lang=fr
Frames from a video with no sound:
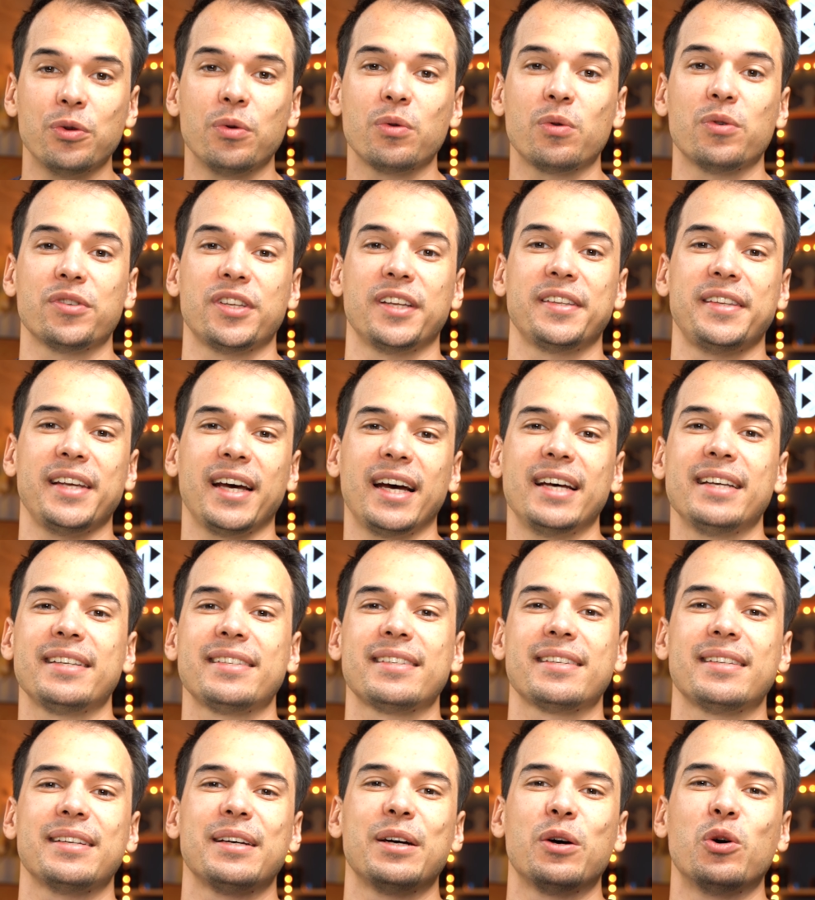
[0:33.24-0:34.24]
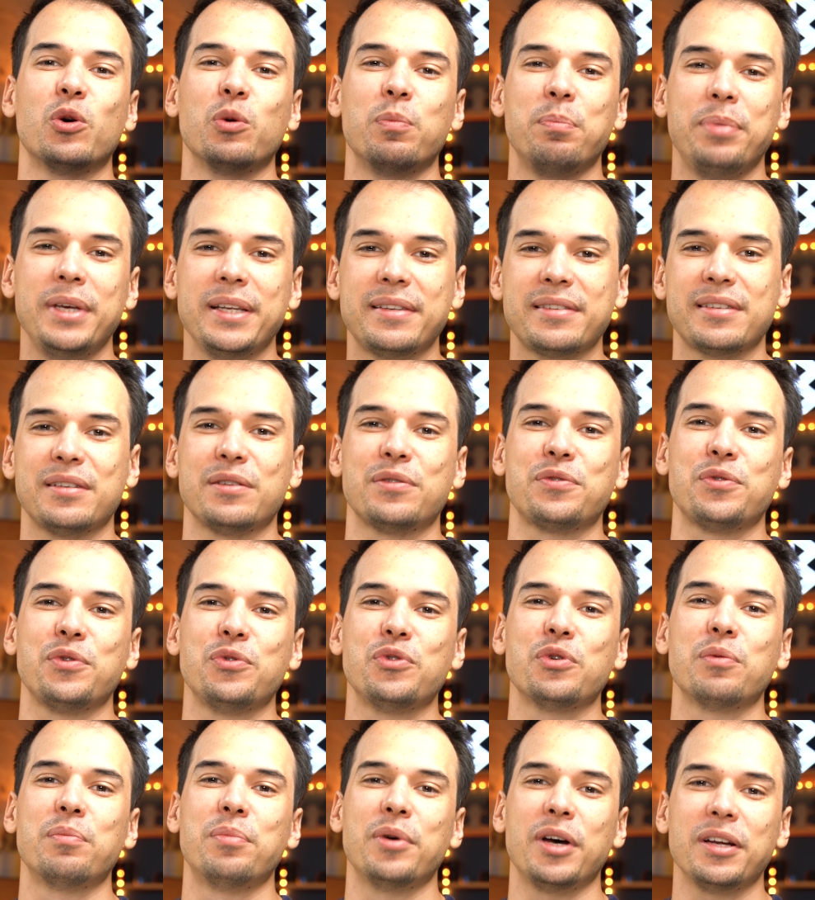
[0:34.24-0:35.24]
donc on s'intéresse au Beats
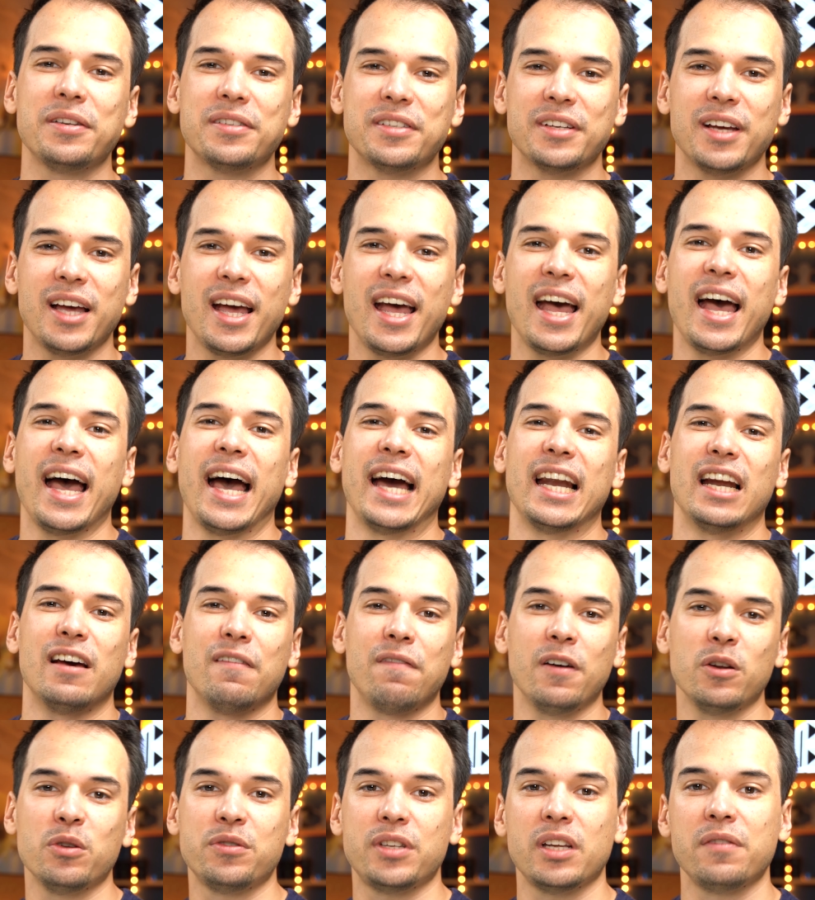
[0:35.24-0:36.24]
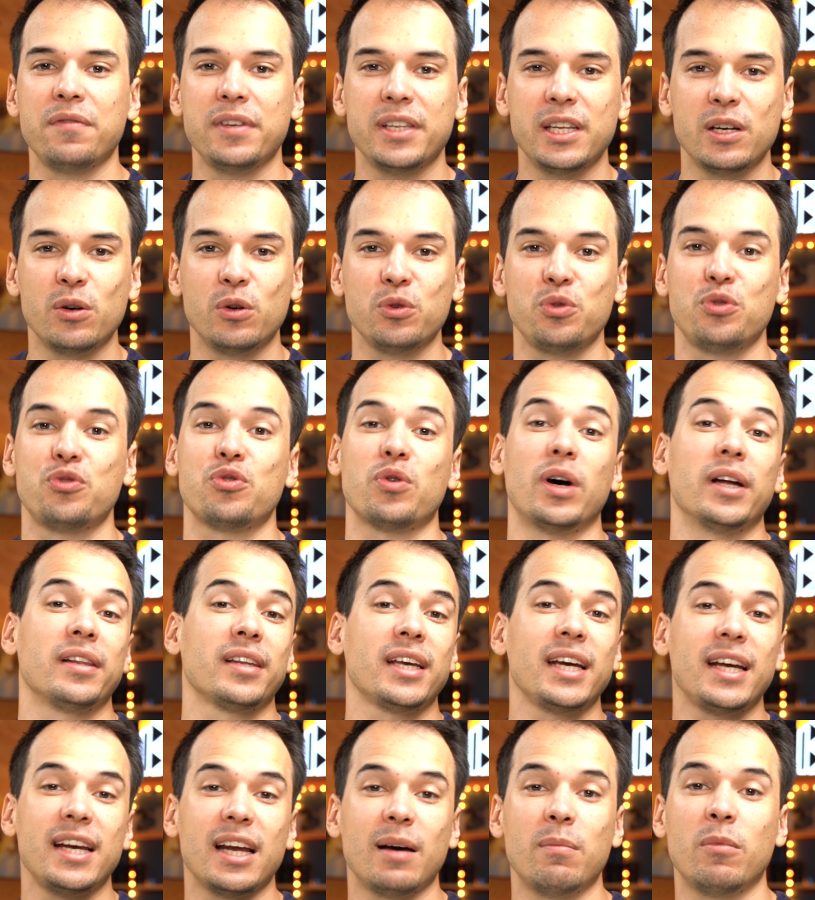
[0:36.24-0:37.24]
Studio Buds. À la fin de cette vidéo, tu sauras
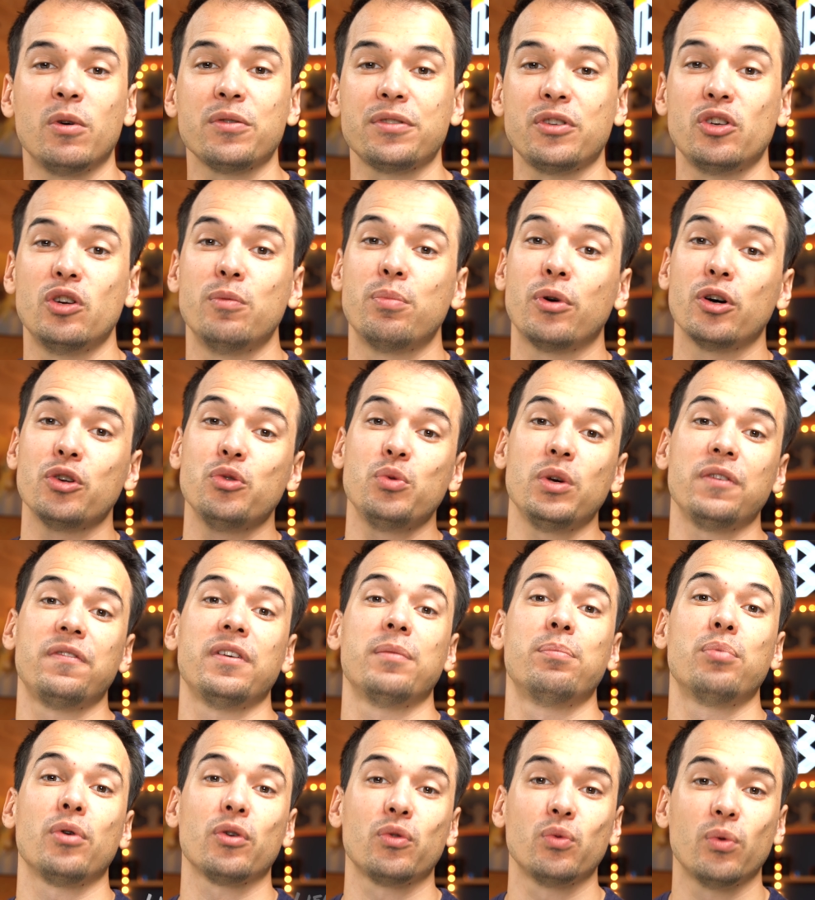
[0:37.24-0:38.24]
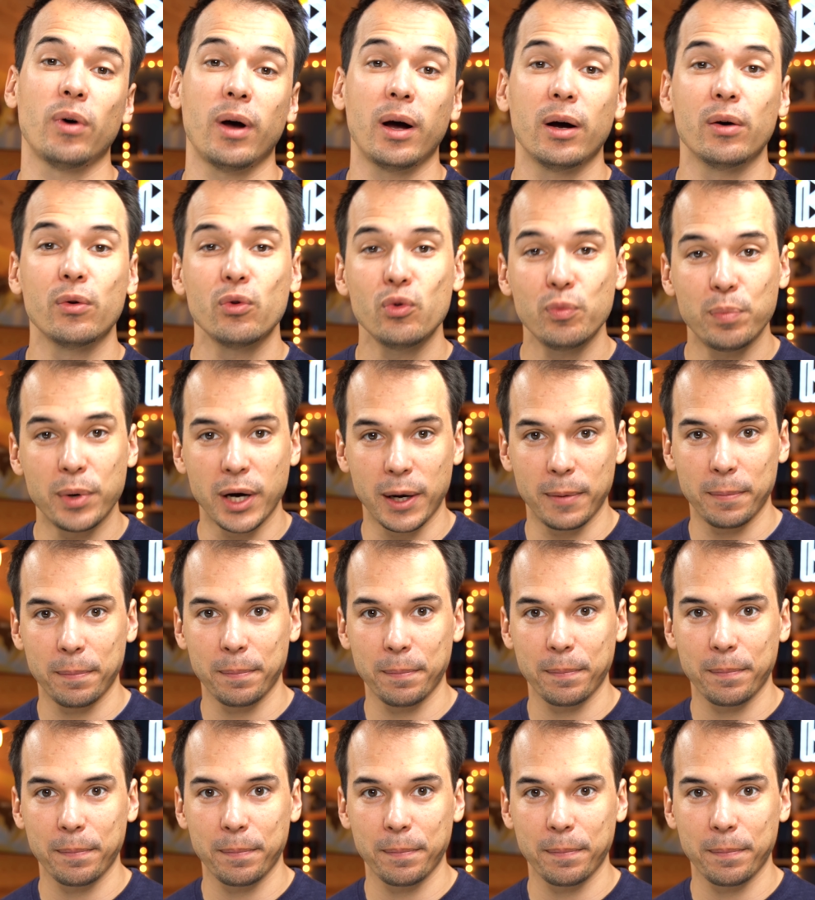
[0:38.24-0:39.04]
très clairement si le produit est fait pour toi ou pas.